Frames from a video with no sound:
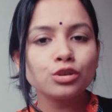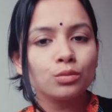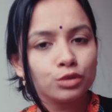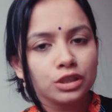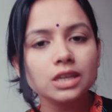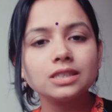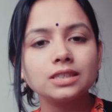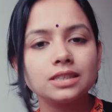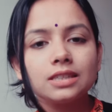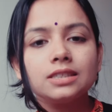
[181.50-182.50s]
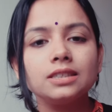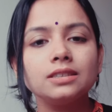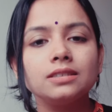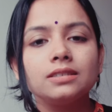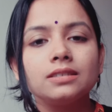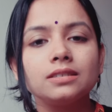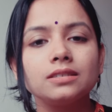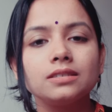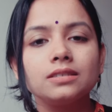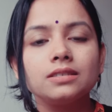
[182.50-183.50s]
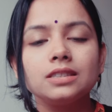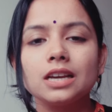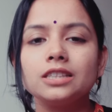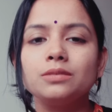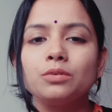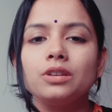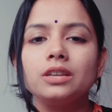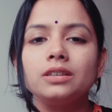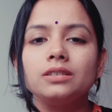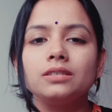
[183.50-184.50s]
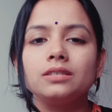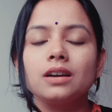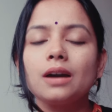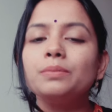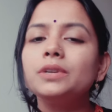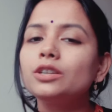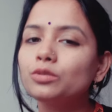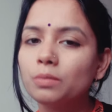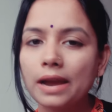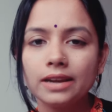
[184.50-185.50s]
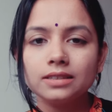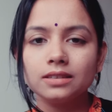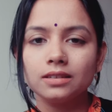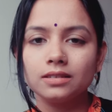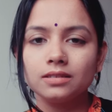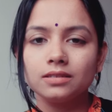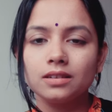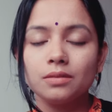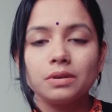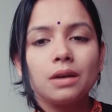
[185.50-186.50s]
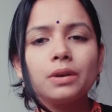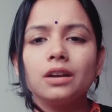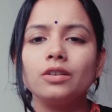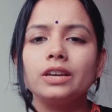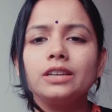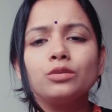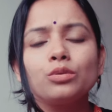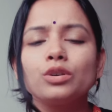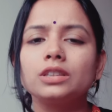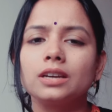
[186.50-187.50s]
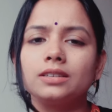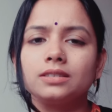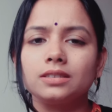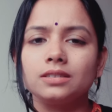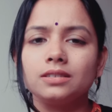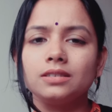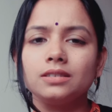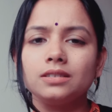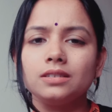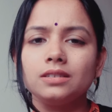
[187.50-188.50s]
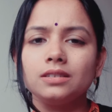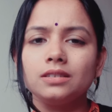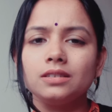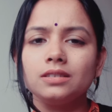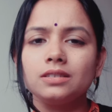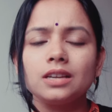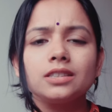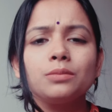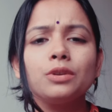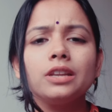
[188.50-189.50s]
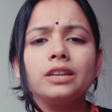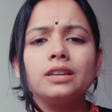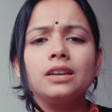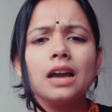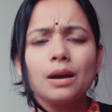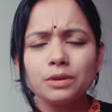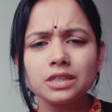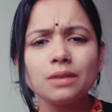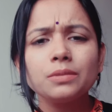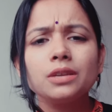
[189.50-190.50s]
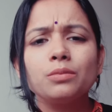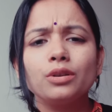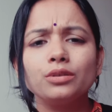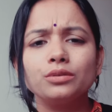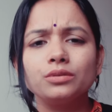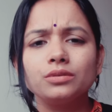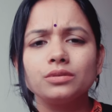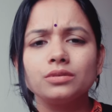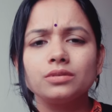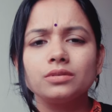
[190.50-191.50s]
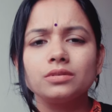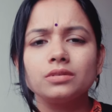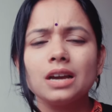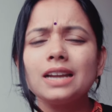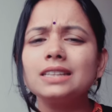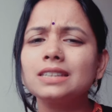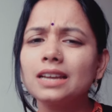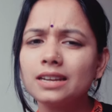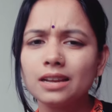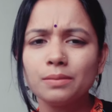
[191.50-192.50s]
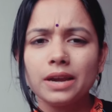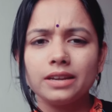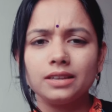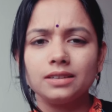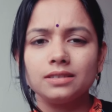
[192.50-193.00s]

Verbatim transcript: সমস্যা আছে চাচি চাচি বললেন আপনি একটু বাইরে যান আমার আপার লগে একটু কথা আছে চাচা বললেন আমার সামনেই বলো আরে যান না বাইরে